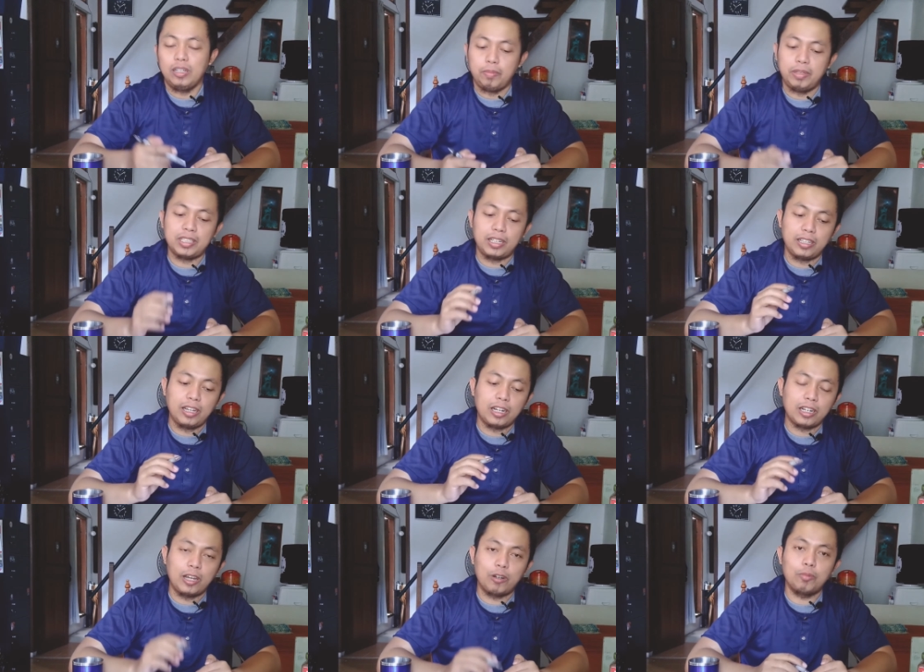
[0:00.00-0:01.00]
Misalnya
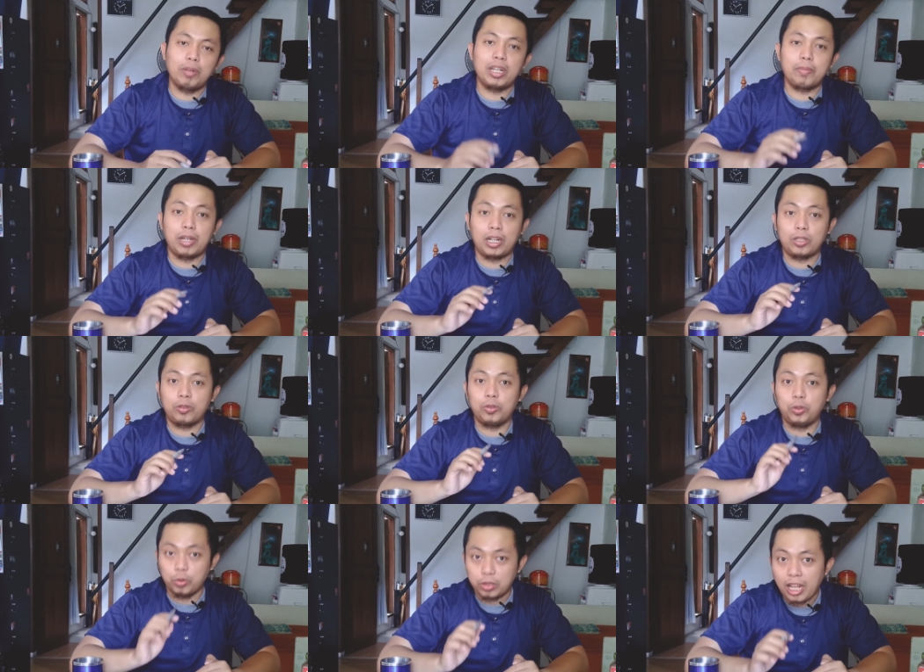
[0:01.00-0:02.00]
harga rumah 500
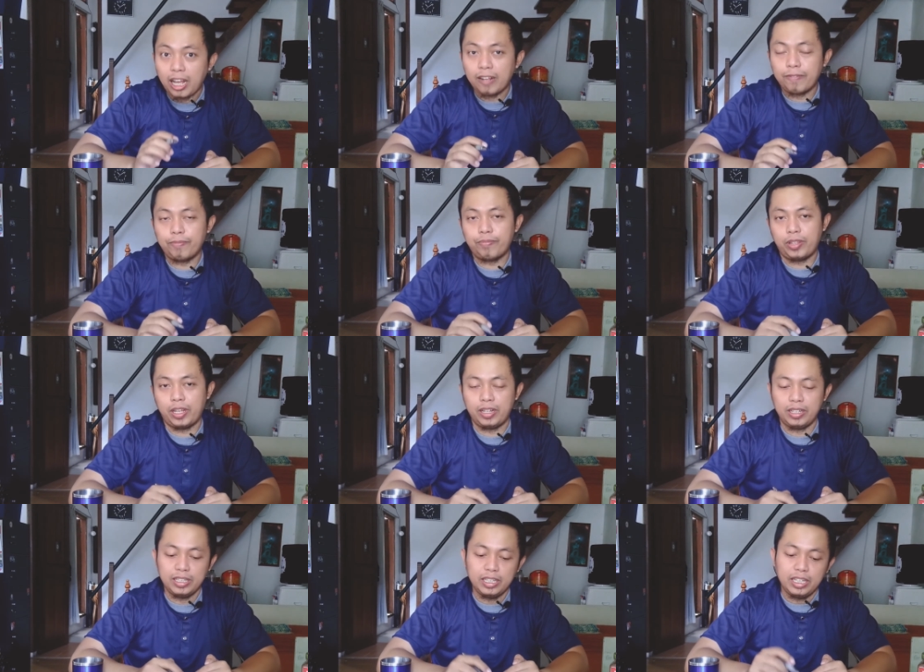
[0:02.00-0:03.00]
juta ya.
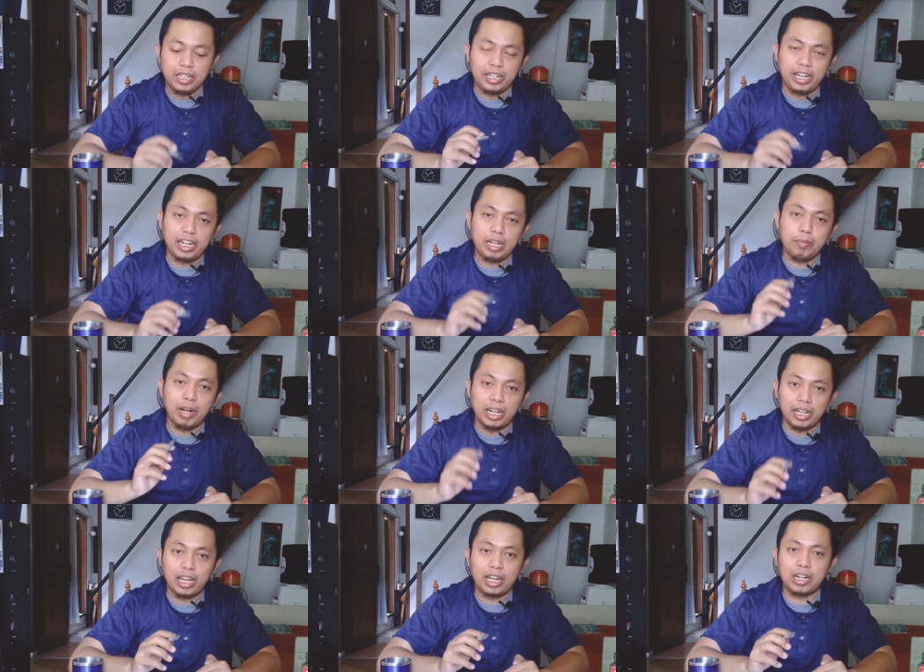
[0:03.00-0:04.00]
Dia
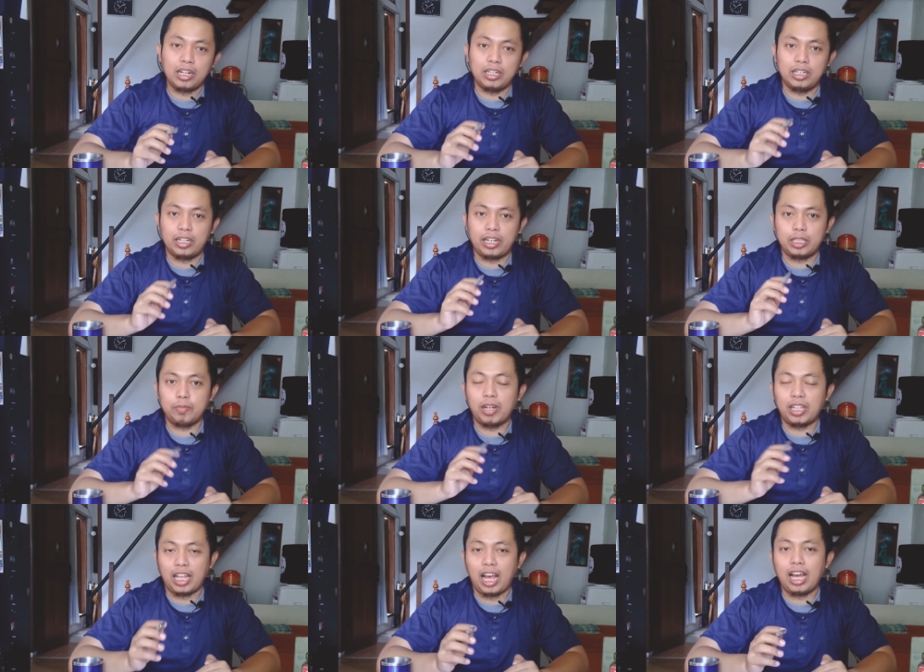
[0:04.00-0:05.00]
dibayar uh, cash
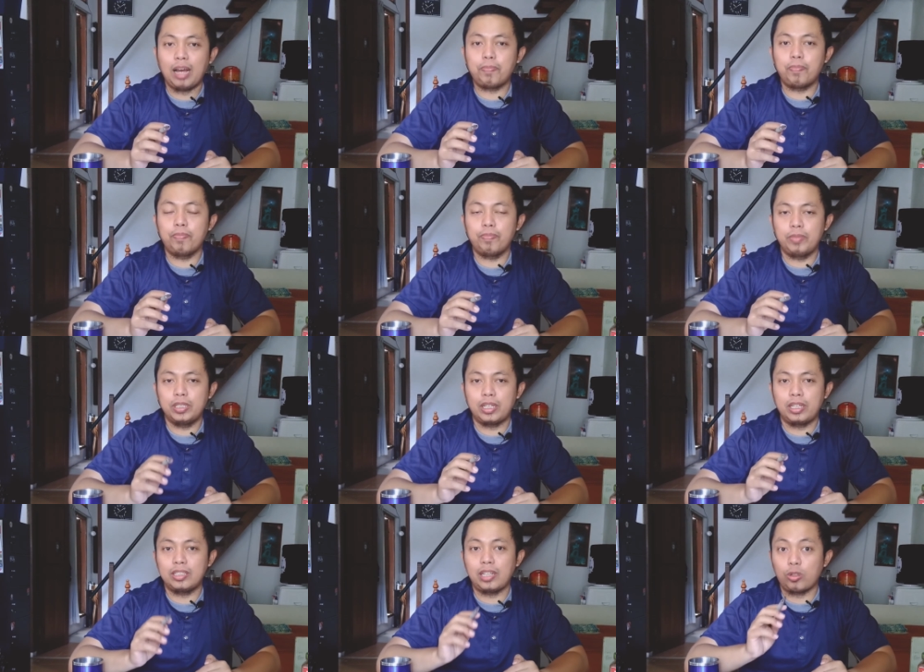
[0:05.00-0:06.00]
bertahap
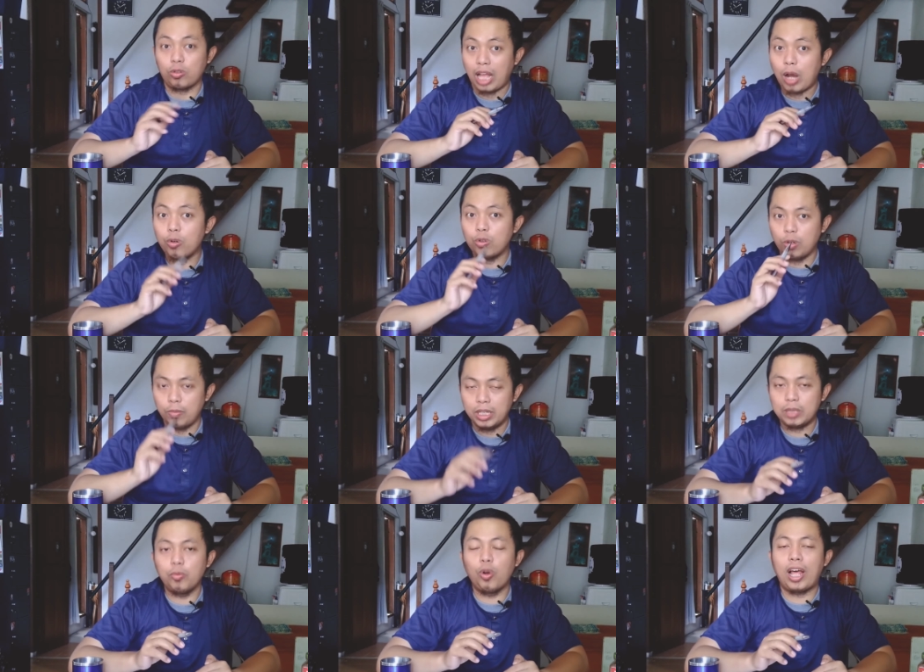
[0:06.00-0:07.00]
misalnya satu tahun
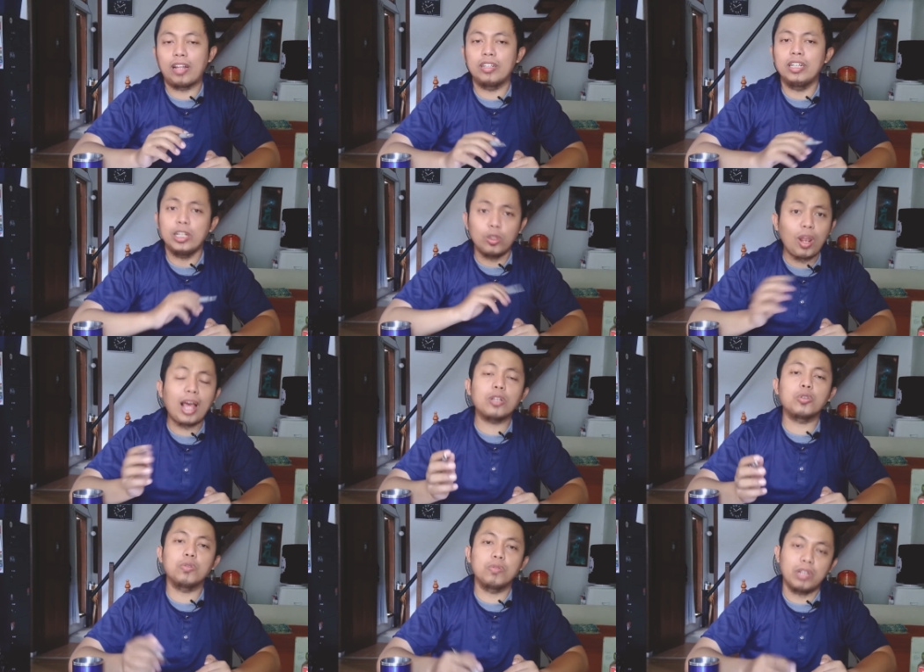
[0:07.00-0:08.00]
12 bulan. Itu
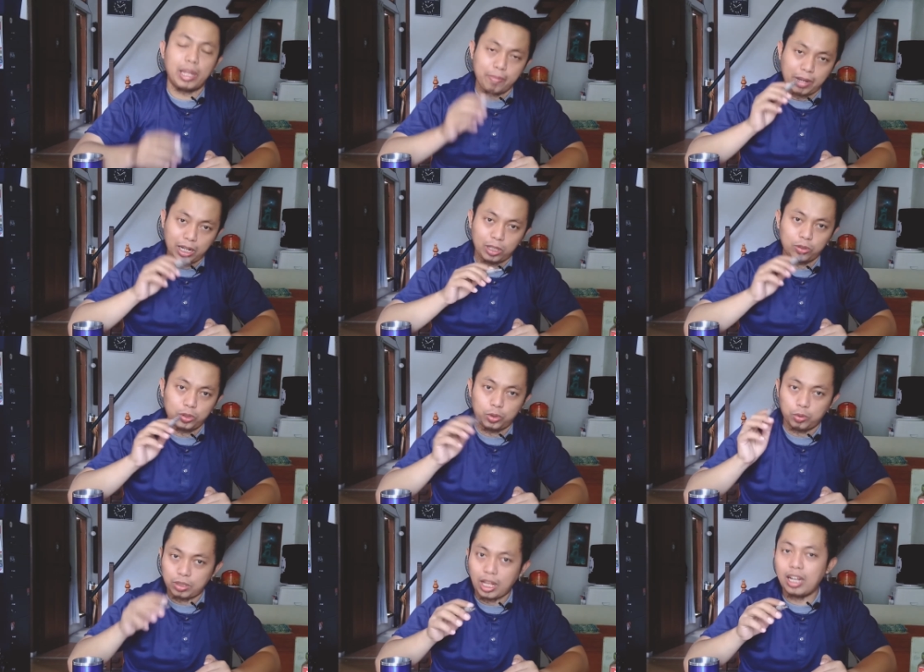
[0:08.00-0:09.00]
langsung 500
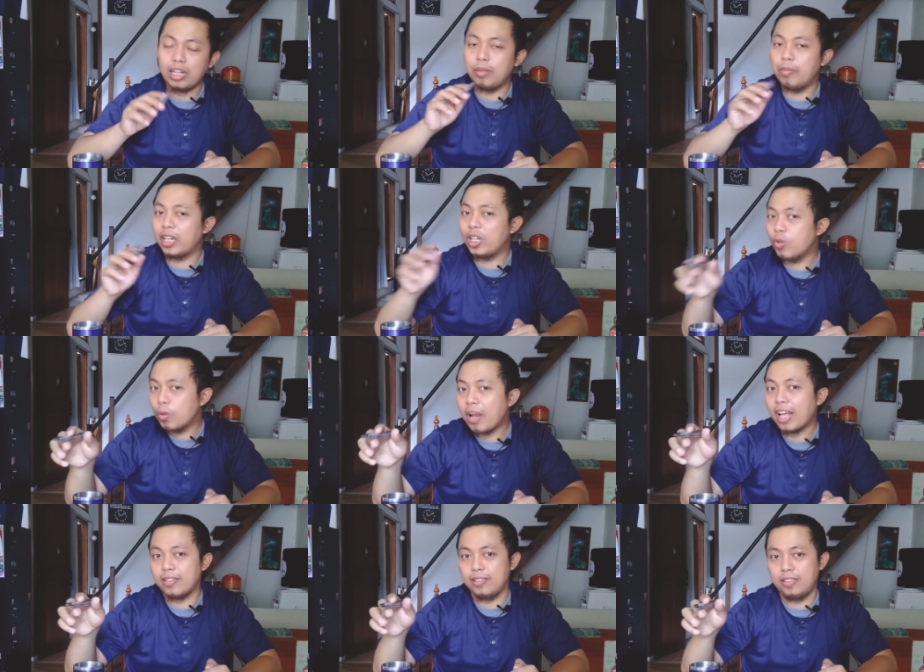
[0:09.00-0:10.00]
juta dibagi
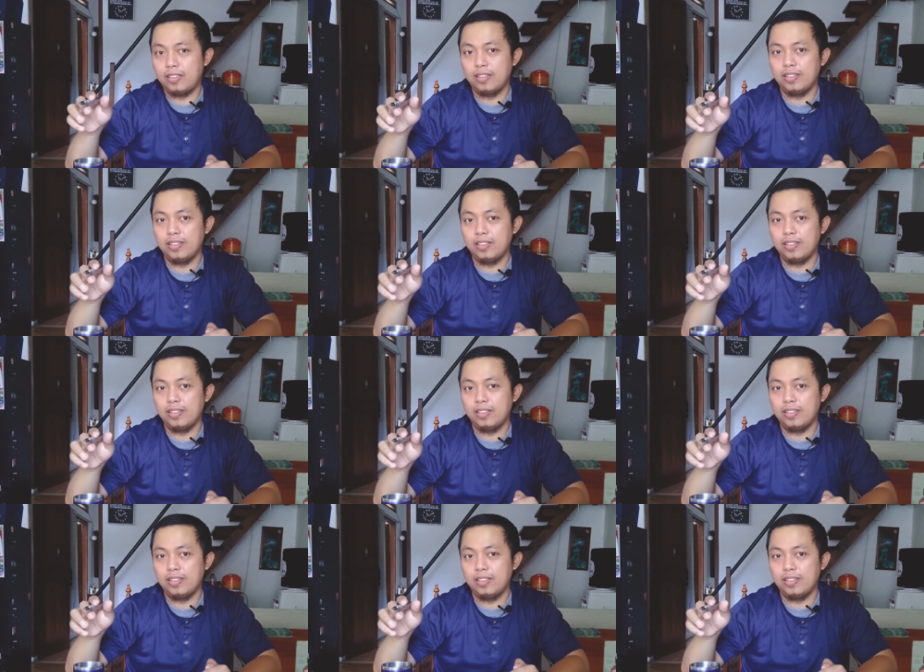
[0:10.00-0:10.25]
12.